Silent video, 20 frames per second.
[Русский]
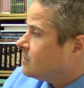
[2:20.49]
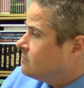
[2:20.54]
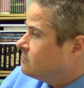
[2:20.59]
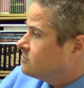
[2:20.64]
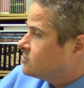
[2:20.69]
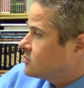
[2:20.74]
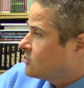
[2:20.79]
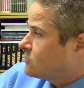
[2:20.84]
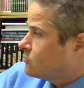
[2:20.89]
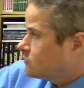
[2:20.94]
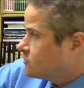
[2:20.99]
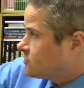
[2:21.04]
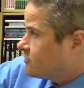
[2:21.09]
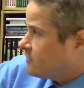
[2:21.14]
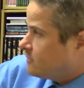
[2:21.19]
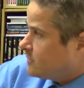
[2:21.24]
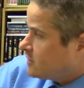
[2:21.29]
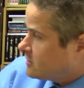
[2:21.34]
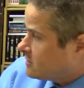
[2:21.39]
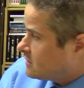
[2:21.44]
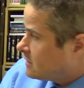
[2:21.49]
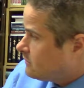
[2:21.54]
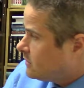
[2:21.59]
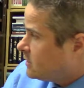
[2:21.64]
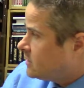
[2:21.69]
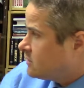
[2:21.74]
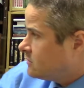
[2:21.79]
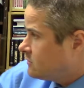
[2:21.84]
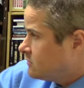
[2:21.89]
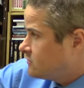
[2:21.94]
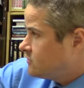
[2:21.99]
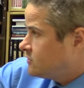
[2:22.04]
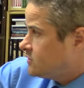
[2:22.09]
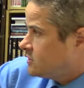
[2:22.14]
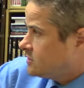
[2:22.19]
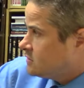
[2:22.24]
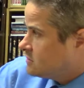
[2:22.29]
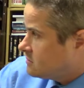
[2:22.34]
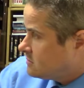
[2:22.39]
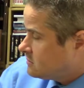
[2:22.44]
В основном современные дома, это вот
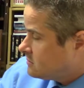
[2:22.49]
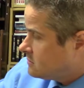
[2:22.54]
все,